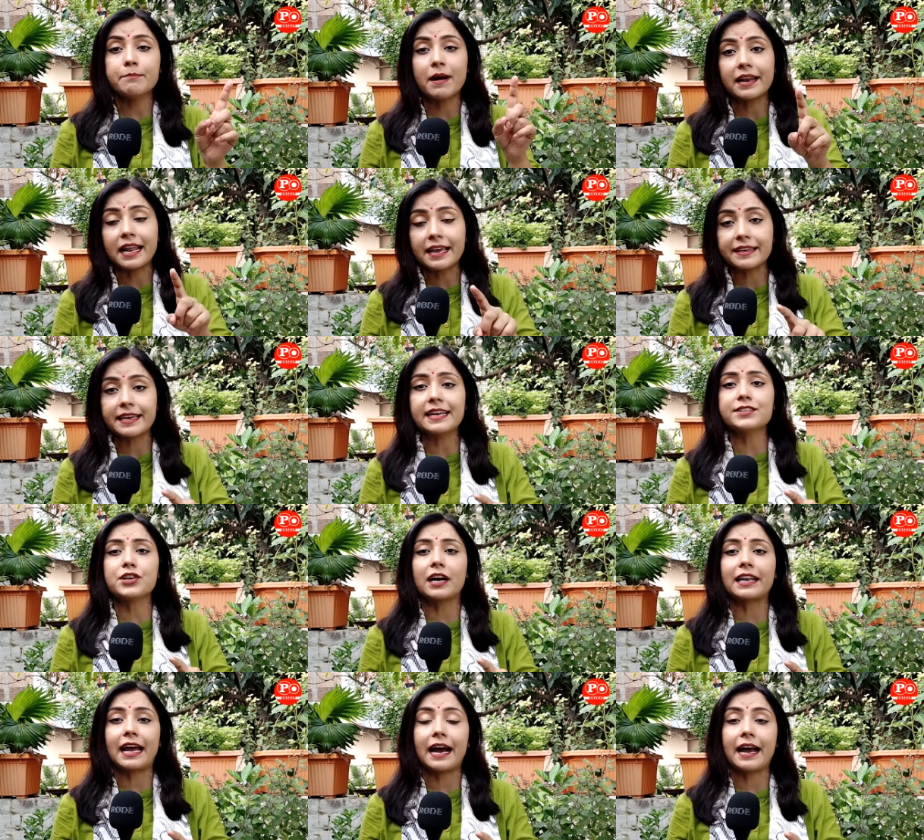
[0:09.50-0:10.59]
कि माना ये
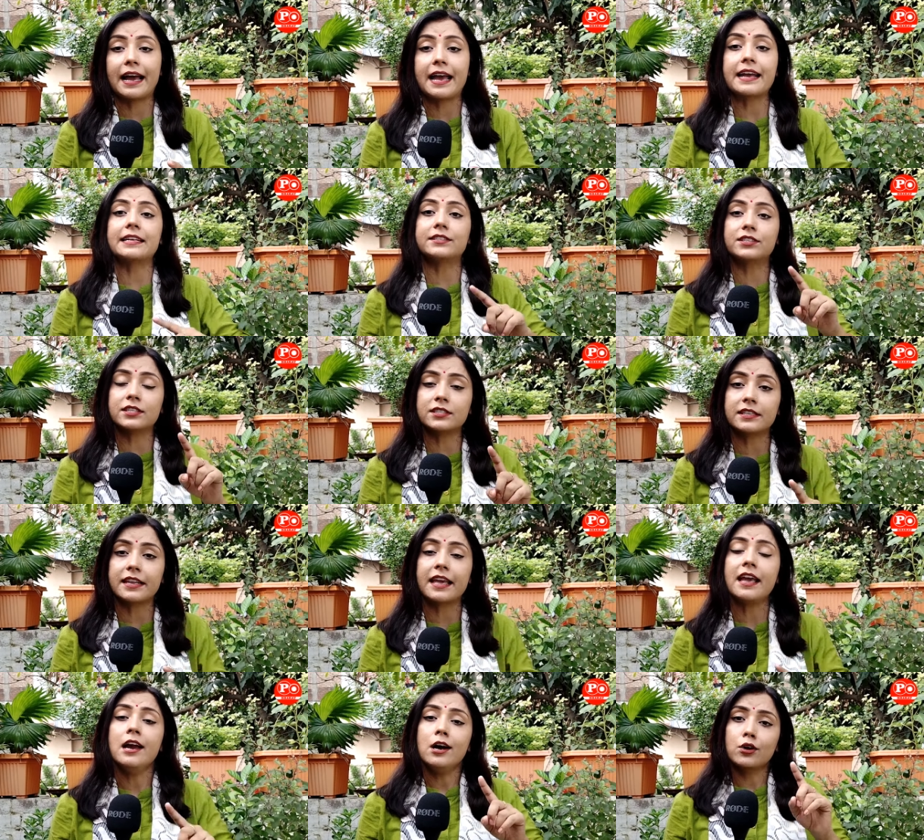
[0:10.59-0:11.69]
जा रहा है कि
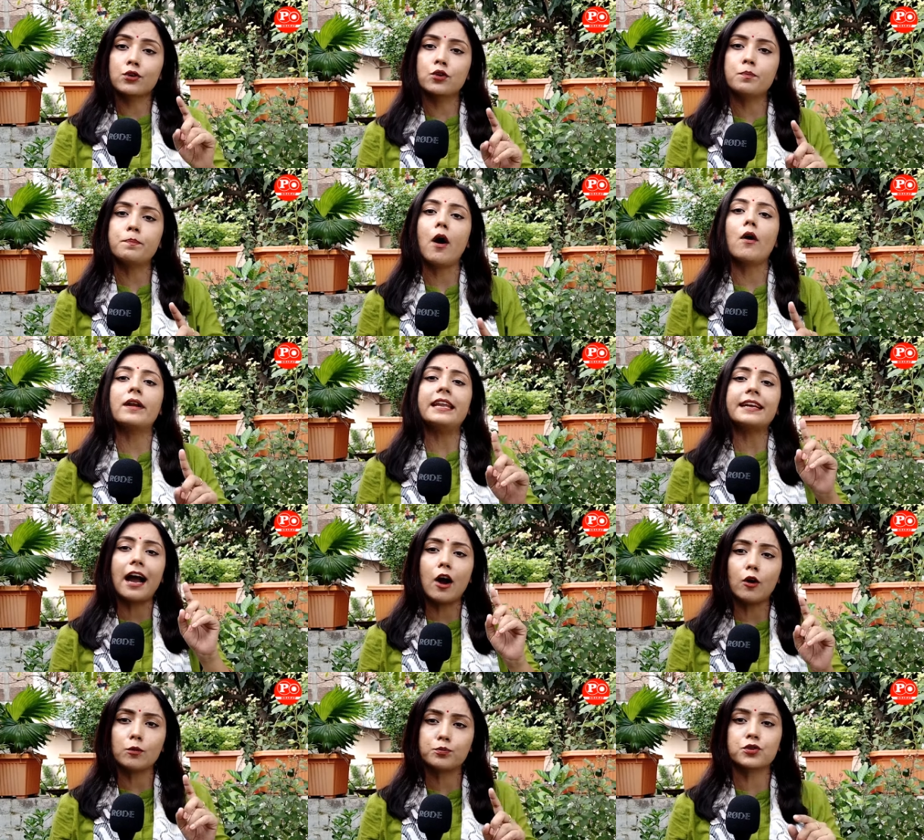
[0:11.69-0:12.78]
जिसने रुपौली
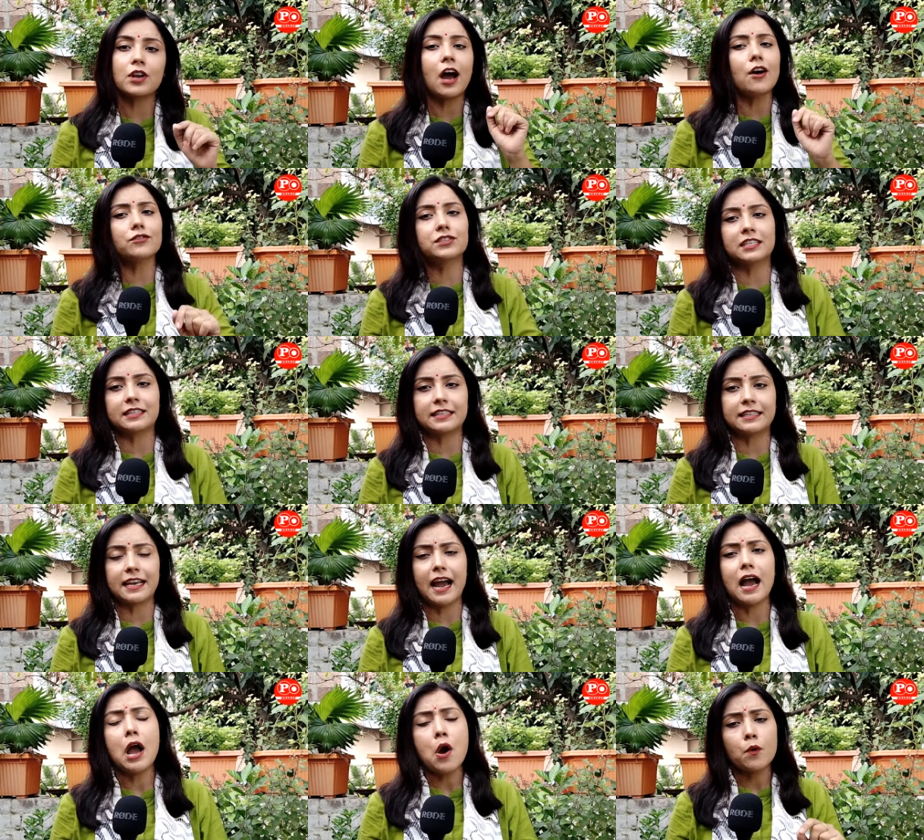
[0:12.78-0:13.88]
का उपचुनाव जीत
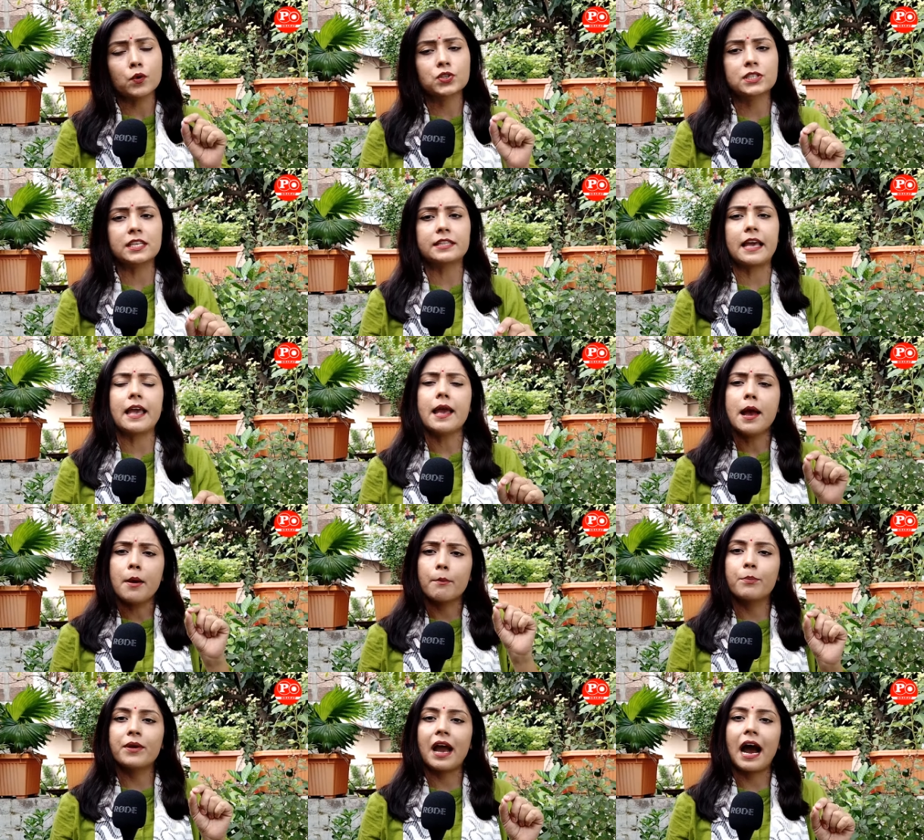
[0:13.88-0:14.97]
लिया वो सीधे
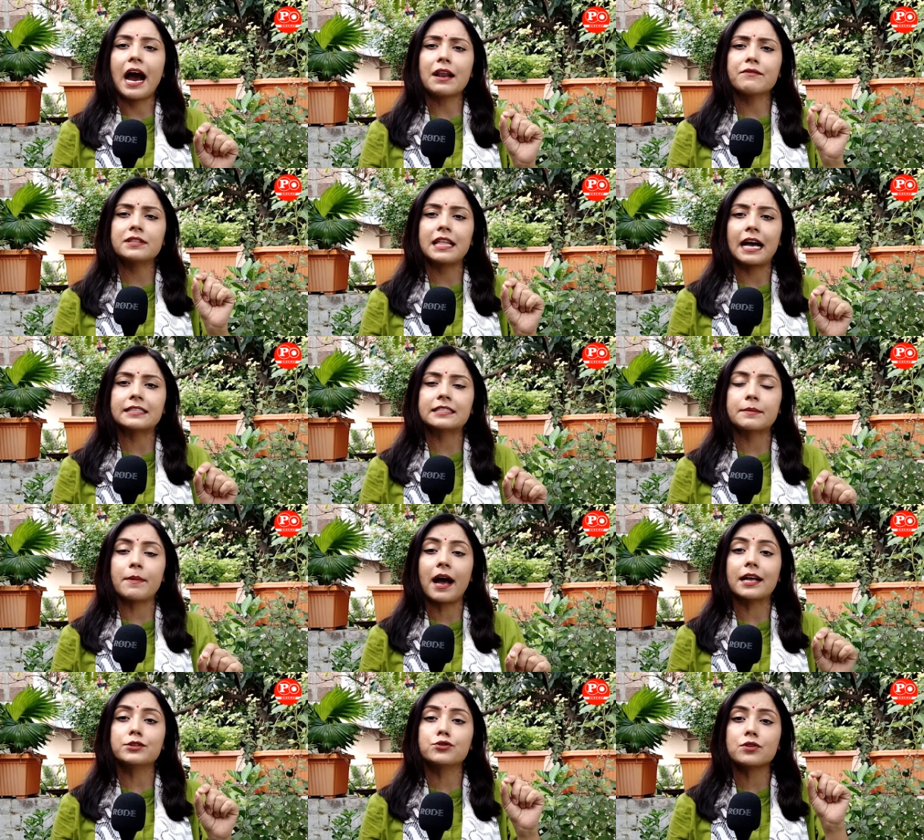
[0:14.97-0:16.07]
बिहार
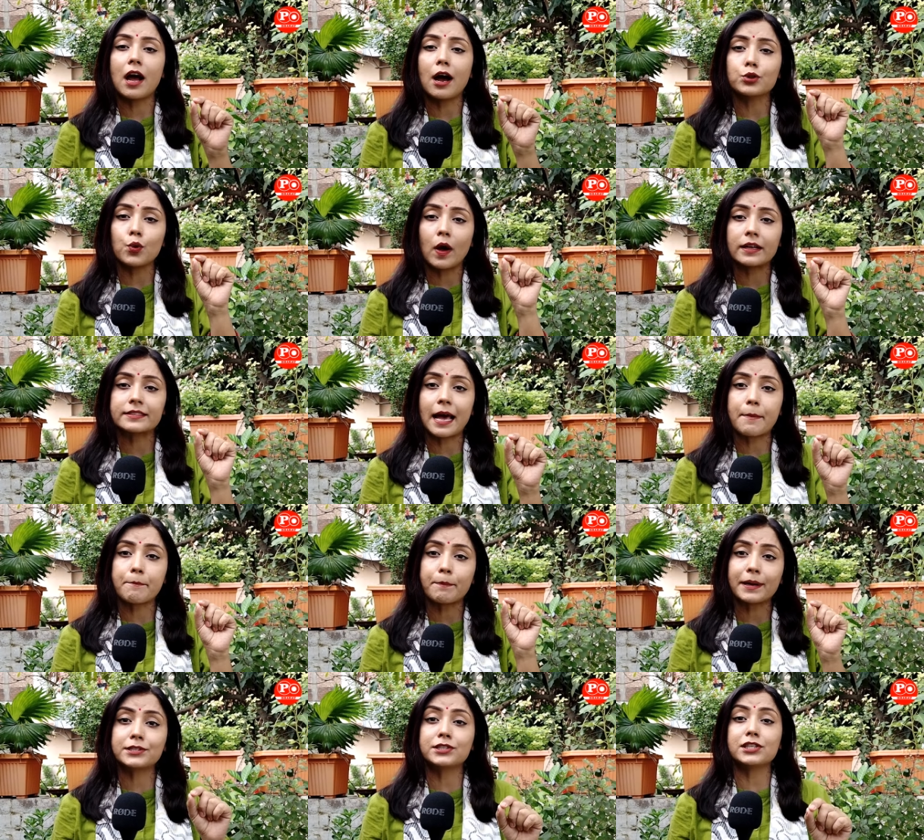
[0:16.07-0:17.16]
विधानसभा चुनाव
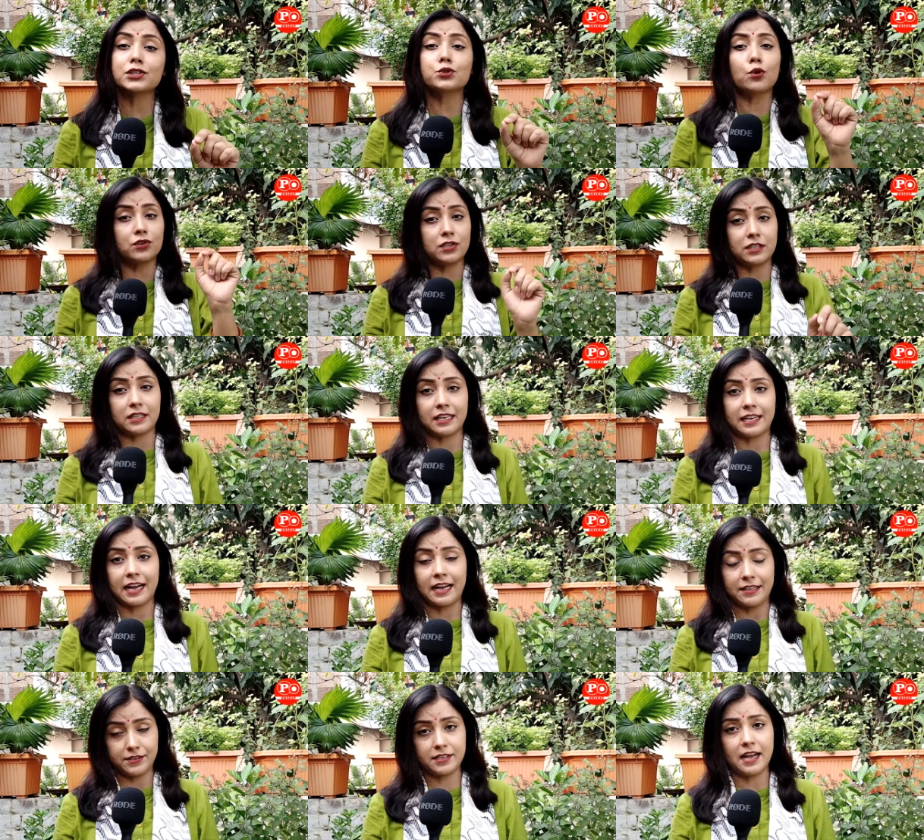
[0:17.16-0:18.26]
2025 को जीत
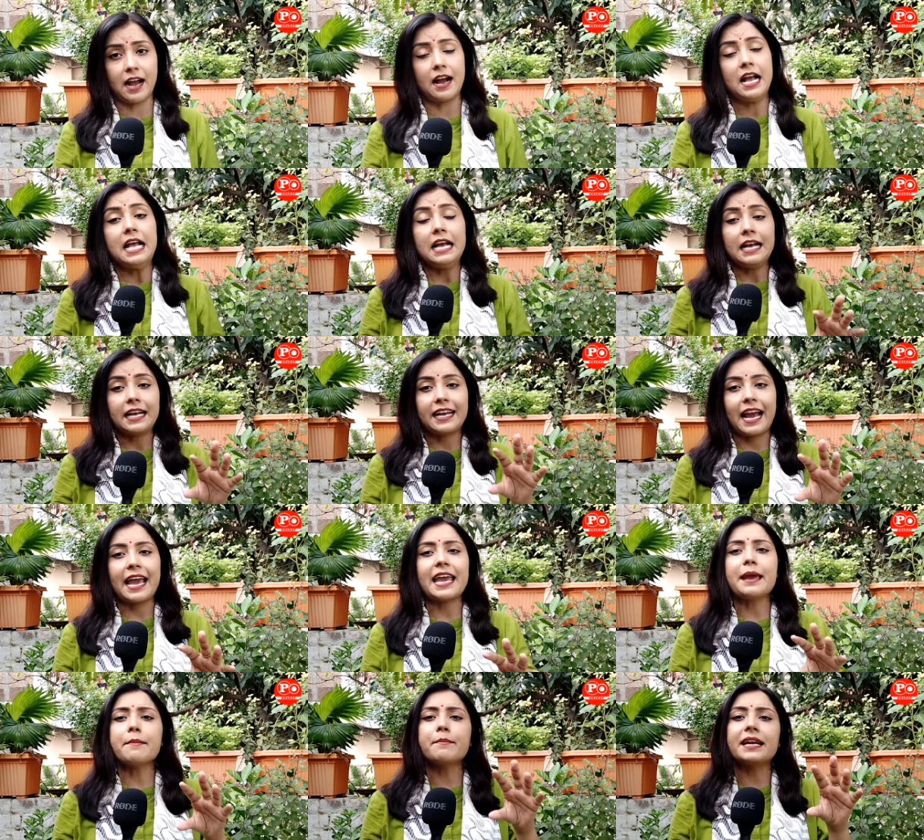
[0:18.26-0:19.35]
लेगा जी हाँ
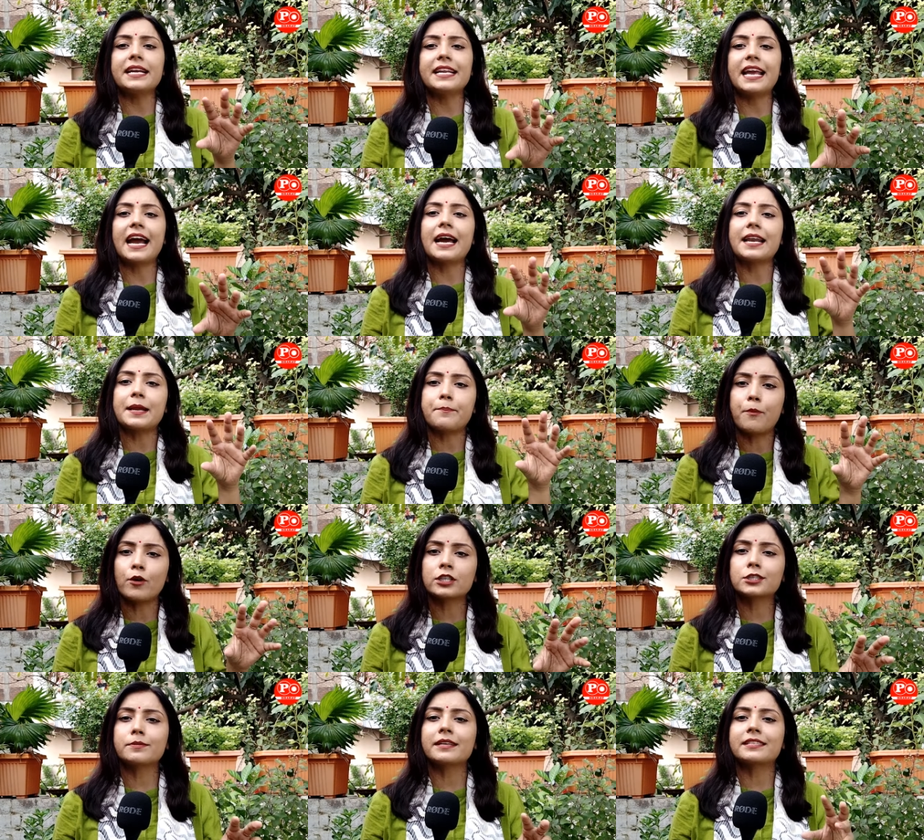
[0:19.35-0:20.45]
कई मीडिया
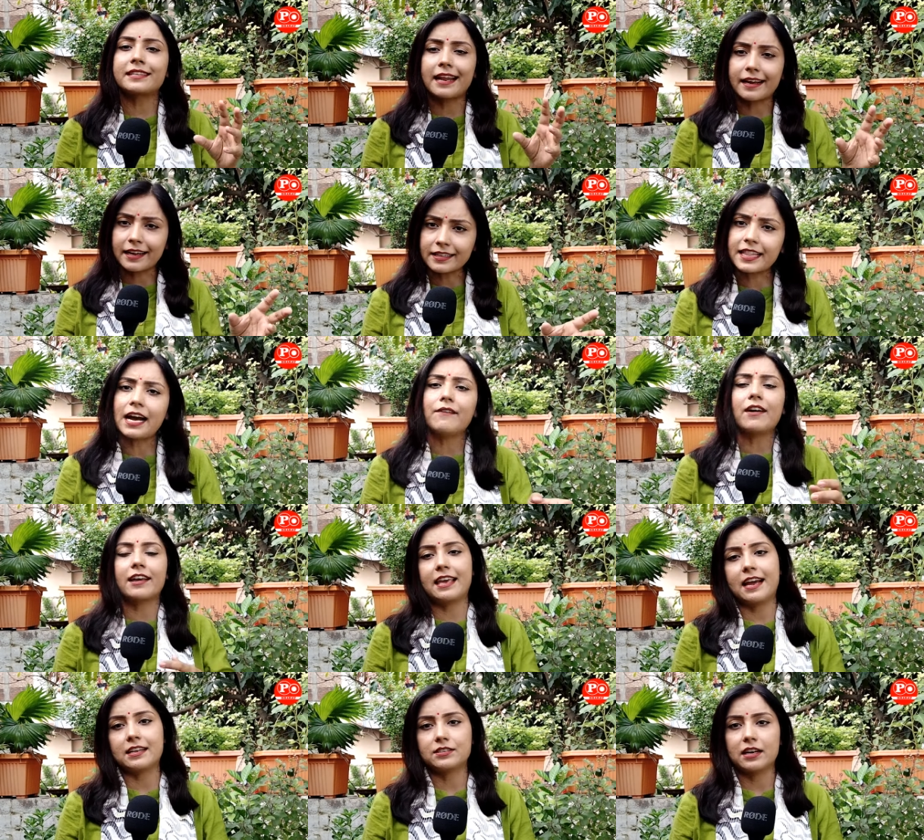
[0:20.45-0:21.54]
रिपोर्ट्स में इस तरह का दावा
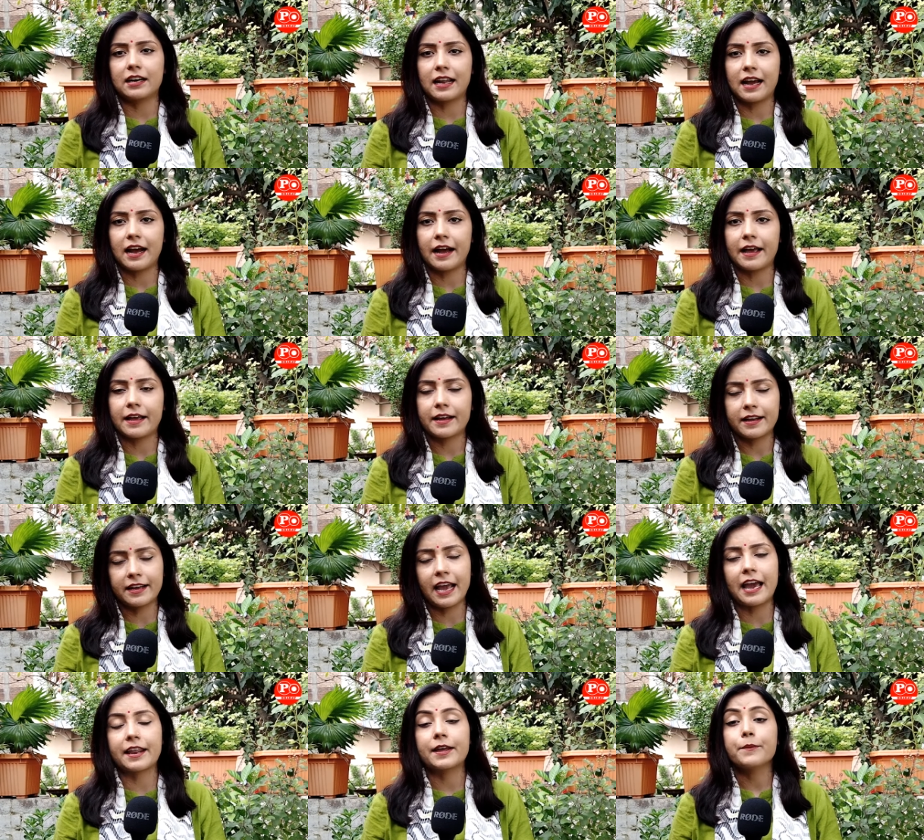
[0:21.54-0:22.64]
किया जा रहा है
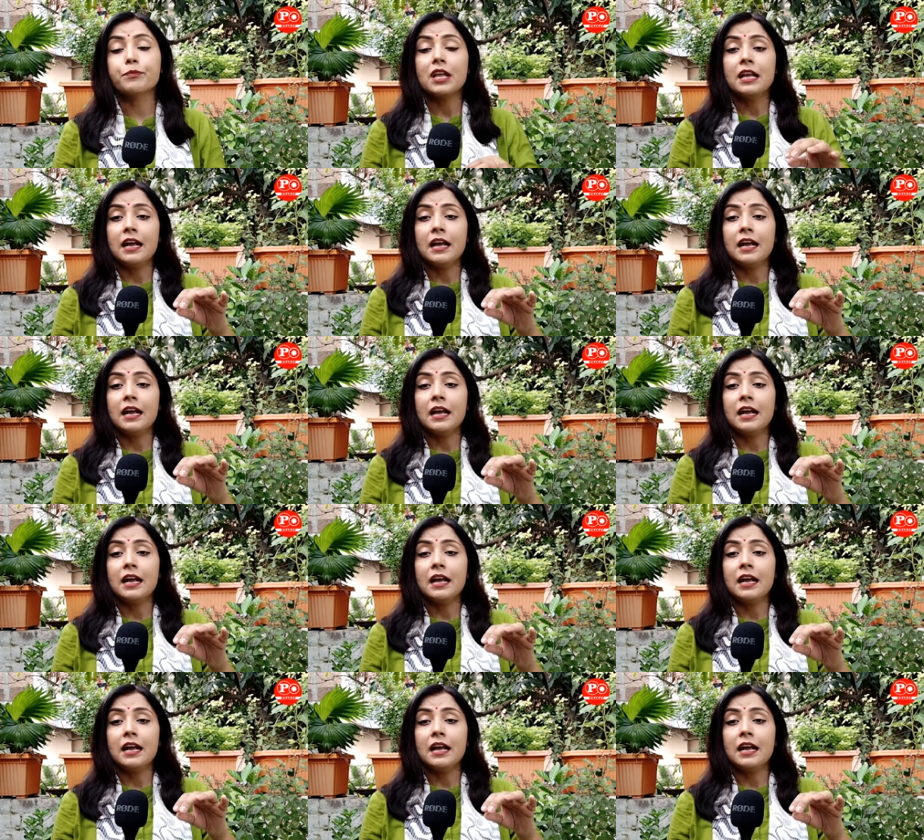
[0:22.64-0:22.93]
खैर